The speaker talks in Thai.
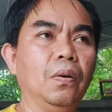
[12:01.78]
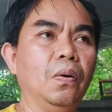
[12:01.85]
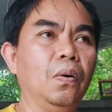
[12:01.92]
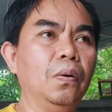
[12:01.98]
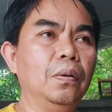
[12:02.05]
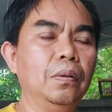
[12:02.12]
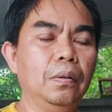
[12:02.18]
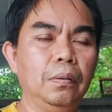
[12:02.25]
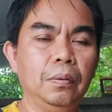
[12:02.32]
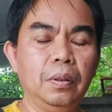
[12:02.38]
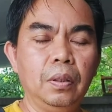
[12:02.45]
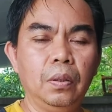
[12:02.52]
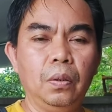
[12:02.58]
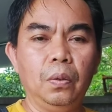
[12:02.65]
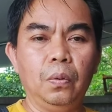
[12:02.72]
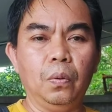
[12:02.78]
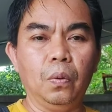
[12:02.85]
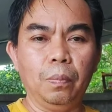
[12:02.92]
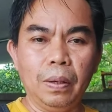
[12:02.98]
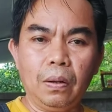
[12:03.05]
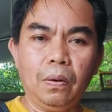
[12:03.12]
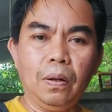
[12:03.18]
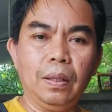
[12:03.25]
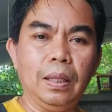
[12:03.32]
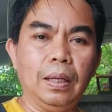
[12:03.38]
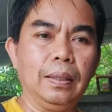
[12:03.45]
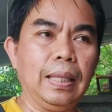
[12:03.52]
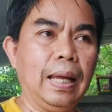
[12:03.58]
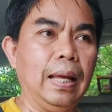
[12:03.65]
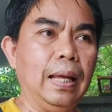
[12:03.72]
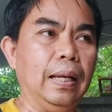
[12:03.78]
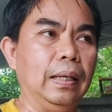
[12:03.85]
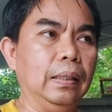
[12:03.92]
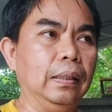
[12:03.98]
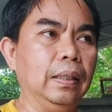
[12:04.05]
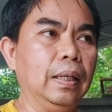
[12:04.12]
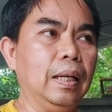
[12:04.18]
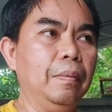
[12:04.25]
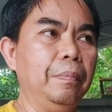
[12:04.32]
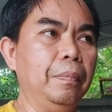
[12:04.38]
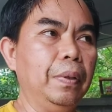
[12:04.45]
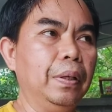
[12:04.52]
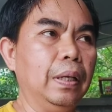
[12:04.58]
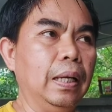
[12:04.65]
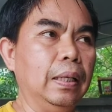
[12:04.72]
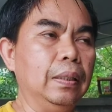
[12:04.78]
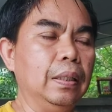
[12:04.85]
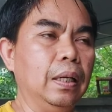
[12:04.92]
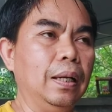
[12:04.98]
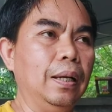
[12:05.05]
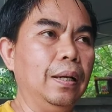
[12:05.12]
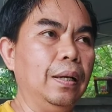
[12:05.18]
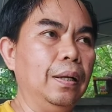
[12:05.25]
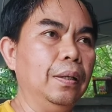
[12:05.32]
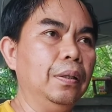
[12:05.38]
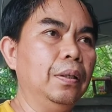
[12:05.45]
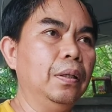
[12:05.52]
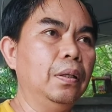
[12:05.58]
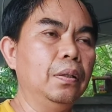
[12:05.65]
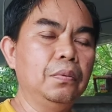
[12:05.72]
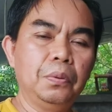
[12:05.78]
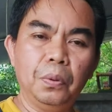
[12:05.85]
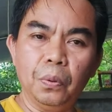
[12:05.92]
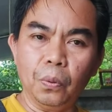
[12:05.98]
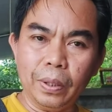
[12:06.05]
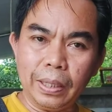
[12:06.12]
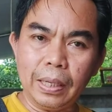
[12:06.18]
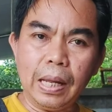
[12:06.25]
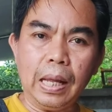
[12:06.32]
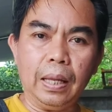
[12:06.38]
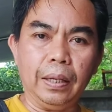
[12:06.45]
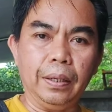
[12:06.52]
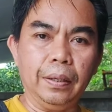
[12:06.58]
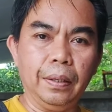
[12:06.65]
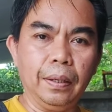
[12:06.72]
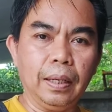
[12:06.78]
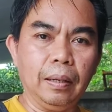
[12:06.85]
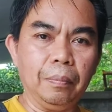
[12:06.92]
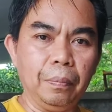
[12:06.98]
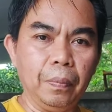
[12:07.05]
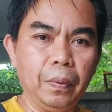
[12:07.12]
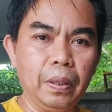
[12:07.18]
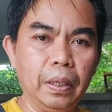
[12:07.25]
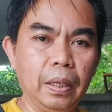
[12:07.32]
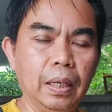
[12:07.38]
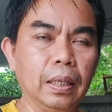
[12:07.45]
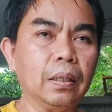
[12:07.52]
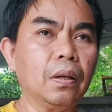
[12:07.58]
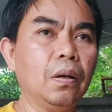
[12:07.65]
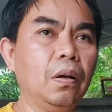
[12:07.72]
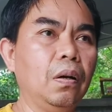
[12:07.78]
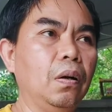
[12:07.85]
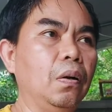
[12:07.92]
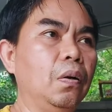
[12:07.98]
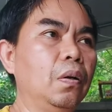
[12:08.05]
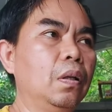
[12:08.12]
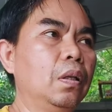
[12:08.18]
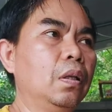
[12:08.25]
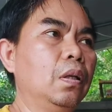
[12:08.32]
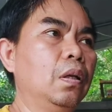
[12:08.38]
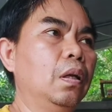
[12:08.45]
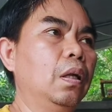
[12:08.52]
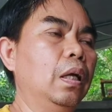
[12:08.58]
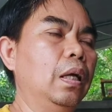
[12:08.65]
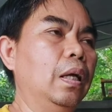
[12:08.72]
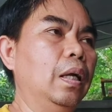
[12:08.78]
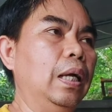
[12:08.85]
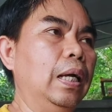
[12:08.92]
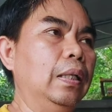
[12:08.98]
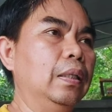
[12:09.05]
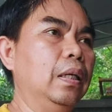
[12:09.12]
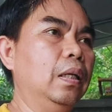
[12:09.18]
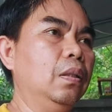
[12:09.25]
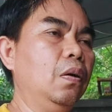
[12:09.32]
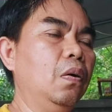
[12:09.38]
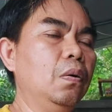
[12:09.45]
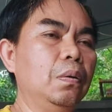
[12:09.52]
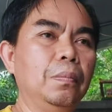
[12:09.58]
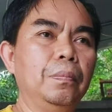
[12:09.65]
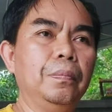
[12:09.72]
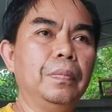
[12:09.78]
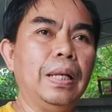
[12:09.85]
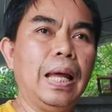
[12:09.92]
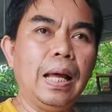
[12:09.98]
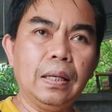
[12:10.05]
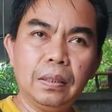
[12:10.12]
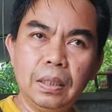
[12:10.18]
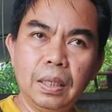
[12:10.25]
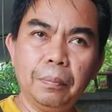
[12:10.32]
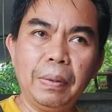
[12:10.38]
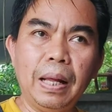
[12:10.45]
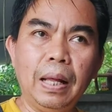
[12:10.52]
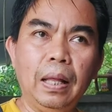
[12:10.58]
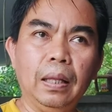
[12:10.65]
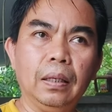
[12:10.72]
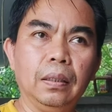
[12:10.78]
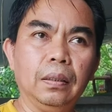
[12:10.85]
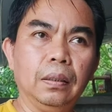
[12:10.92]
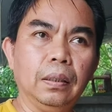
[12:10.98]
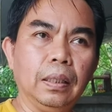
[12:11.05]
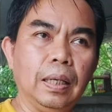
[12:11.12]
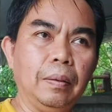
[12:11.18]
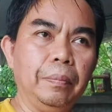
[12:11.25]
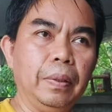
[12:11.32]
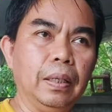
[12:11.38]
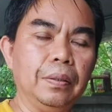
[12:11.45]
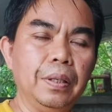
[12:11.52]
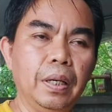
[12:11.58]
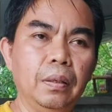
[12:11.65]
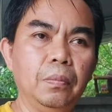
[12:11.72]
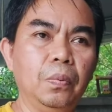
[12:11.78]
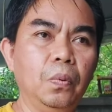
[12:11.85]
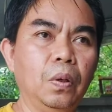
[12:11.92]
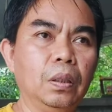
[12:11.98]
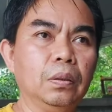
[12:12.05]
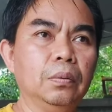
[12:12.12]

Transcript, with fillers: องอุปกรณ์ต่างๆนะครับ มันอาจจะลวนได้นะครับ เพราะฉะนั้นก็อาจจะต้องล้างเครื่องบ้างนะครับ อย่างเช่นพวก